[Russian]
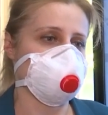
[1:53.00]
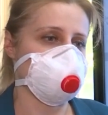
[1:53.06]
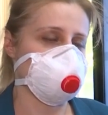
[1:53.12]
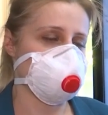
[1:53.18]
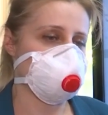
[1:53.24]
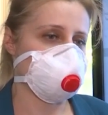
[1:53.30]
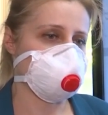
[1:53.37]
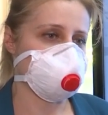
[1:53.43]

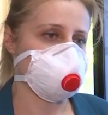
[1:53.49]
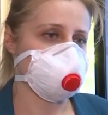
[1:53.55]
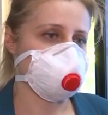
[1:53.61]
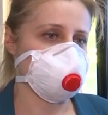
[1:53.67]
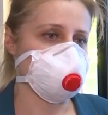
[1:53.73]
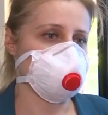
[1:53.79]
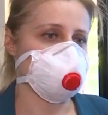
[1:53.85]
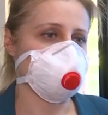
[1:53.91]
Ребята
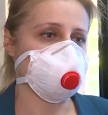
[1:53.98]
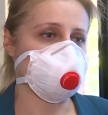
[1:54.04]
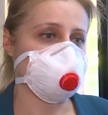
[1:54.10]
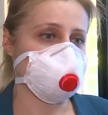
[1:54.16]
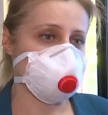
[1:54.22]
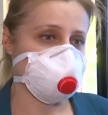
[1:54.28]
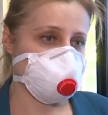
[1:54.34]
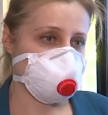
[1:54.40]
зайдут на
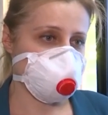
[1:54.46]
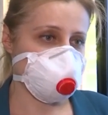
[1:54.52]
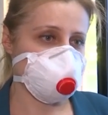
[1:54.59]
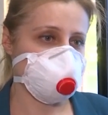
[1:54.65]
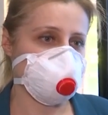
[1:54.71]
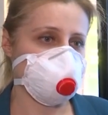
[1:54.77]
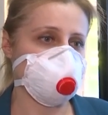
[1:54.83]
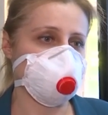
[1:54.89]

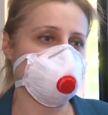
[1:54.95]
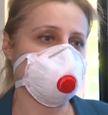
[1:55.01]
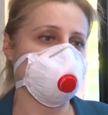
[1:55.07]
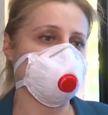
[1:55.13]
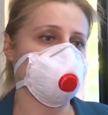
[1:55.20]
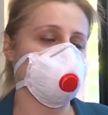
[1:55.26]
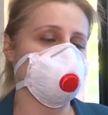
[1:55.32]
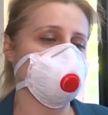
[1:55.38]
платформу
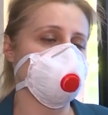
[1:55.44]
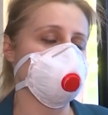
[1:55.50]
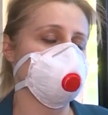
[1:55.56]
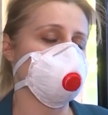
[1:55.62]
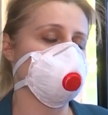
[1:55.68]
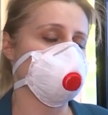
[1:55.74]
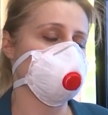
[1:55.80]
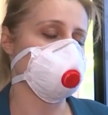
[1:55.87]

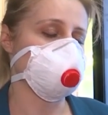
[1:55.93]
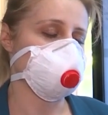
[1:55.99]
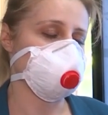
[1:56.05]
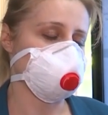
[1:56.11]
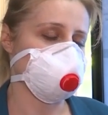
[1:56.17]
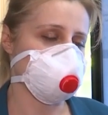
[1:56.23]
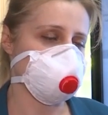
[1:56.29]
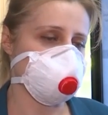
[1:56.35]
эту,
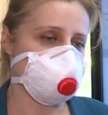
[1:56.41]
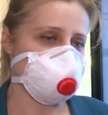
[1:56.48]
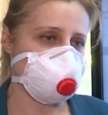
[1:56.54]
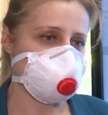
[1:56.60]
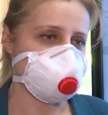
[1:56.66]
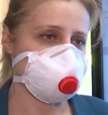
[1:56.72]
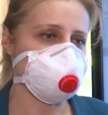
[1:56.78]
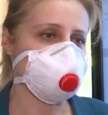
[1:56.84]
э,
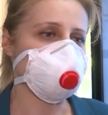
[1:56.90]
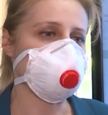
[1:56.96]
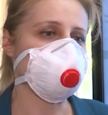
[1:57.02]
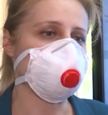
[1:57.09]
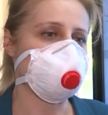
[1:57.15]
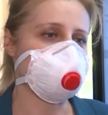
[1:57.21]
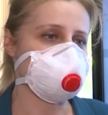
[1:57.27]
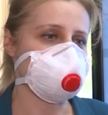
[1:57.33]
оденут
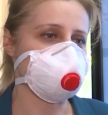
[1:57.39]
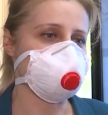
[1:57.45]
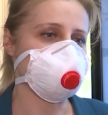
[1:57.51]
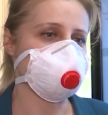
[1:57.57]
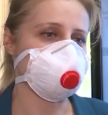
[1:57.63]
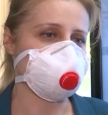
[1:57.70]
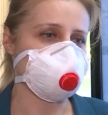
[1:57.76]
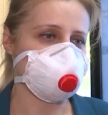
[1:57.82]

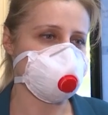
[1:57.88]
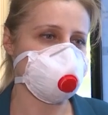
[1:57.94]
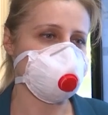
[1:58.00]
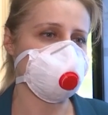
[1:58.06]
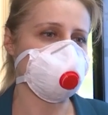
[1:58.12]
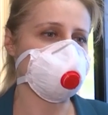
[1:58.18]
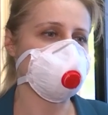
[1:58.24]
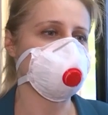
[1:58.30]
праздничные
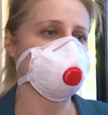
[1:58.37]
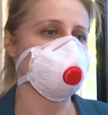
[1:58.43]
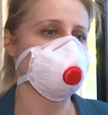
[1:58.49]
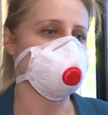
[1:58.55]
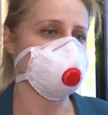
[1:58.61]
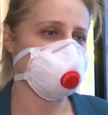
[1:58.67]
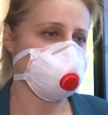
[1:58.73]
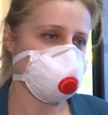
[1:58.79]
свои белые
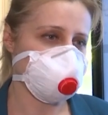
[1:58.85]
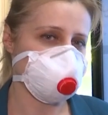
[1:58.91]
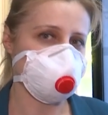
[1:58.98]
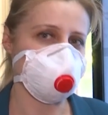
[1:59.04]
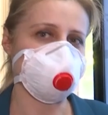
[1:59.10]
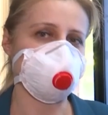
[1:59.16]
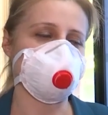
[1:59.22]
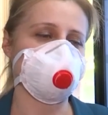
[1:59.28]

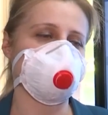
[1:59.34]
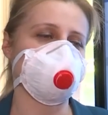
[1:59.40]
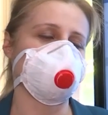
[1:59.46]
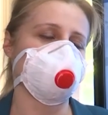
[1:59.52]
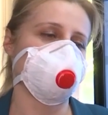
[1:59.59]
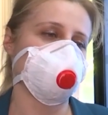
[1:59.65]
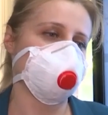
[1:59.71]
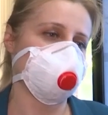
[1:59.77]
фартуки,
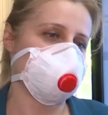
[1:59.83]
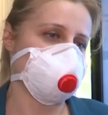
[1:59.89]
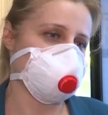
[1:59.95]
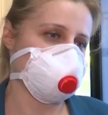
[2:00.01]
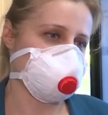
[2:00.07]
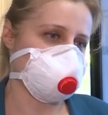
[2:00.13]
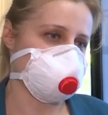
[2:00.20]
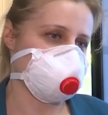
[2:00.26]

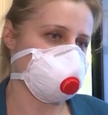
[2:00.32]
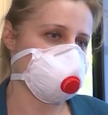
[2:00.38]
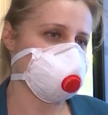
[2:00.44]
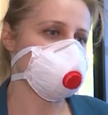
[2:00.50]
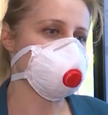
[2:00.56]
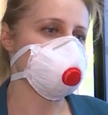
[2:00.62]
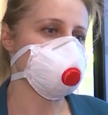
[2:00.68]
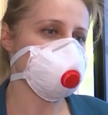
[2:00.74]
э,
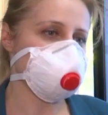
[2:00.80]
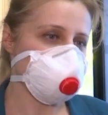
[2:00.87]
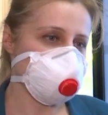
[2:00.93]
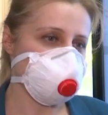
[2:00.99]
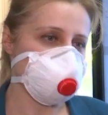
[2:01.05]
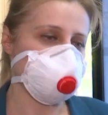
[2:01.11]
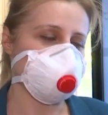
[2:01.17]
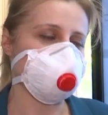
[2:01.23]

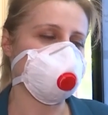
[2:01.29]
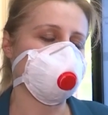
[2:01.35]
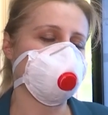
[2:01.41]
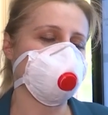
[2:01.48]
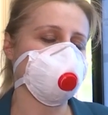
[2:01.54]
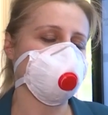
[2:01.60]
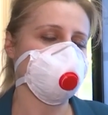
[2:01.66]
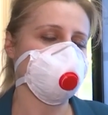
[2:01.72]
костюмы.